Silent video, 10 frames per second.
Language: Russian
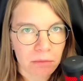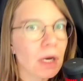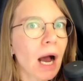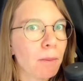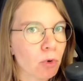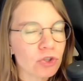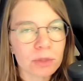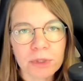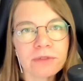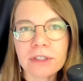А может
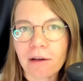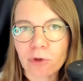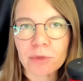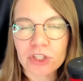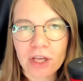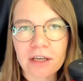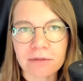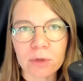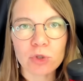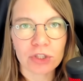быть, вы давно мечтали
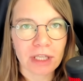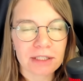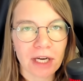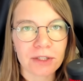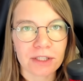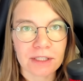выучить иностранный